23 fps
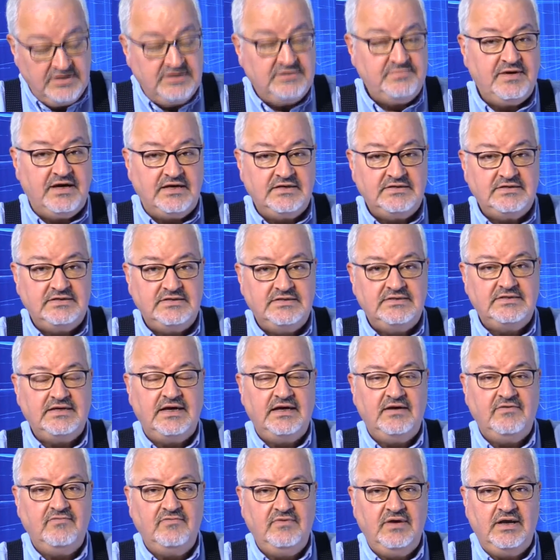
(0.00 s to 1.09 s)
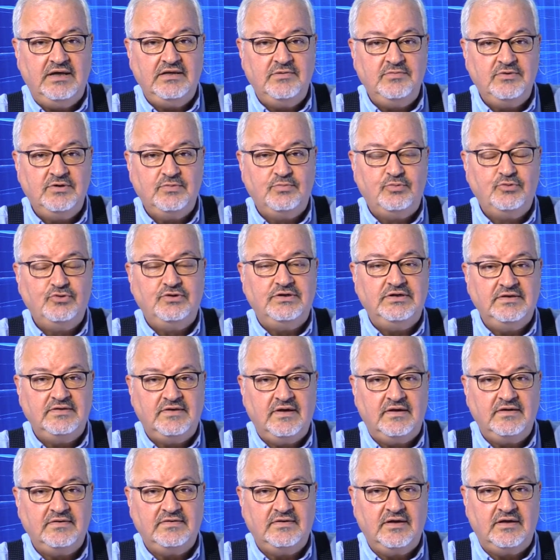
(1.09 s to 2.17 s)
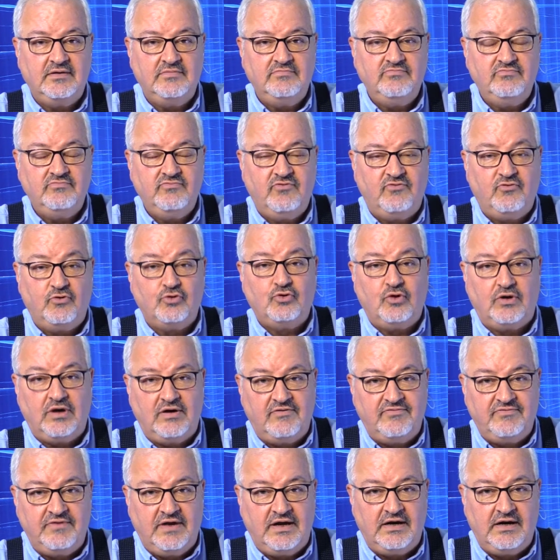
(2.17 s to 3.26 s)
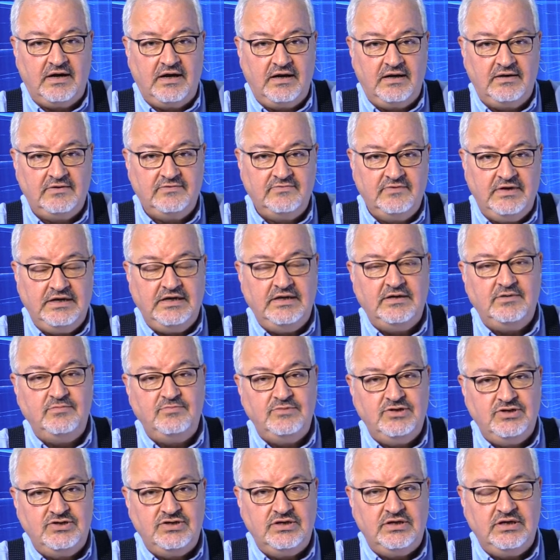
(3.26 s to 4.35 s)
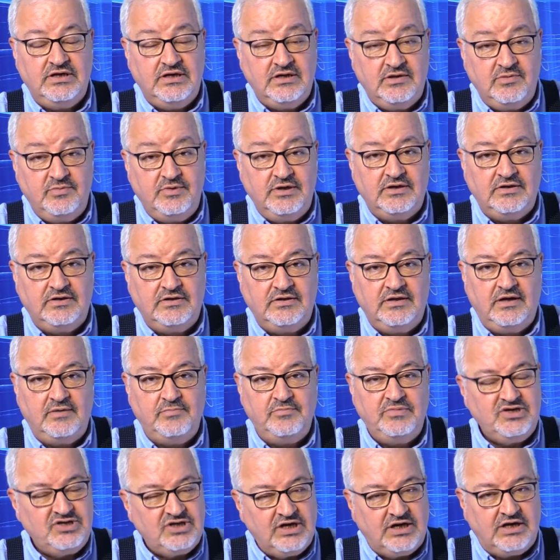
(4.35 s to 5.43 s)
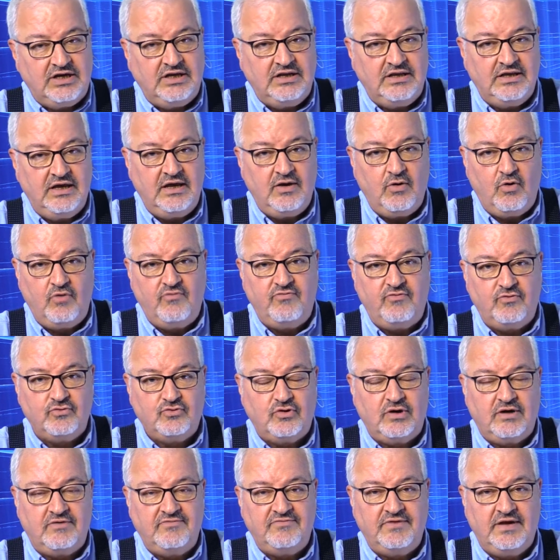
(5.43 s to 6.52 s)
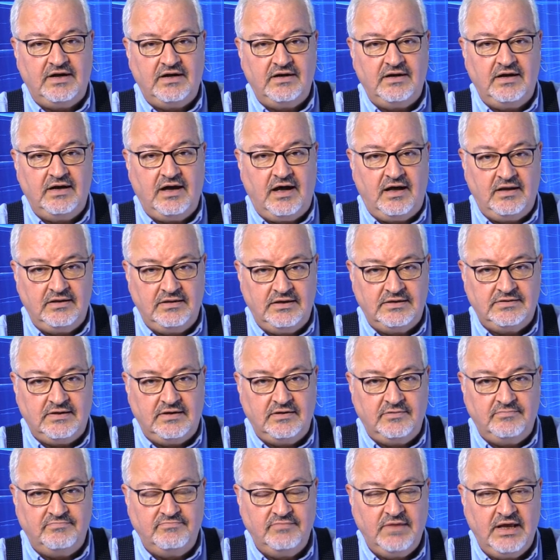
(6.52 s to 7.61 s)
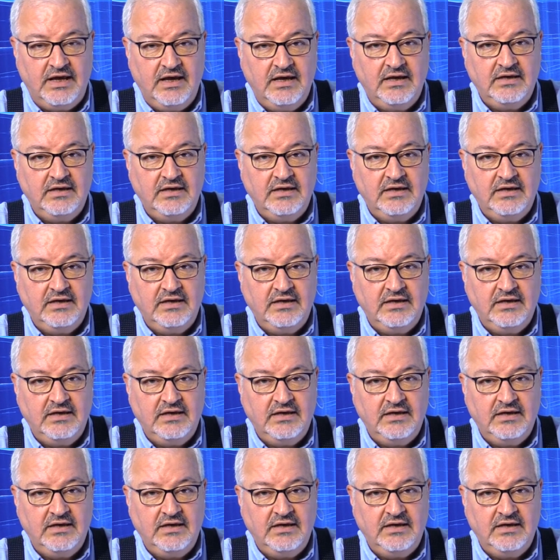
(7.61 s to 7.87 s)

Biz biraz size Vladimir Putin'i tanıtalım fotoğraflarla ve 20. 20 yılına bir şekilde o fotoğraflarla anlatalım.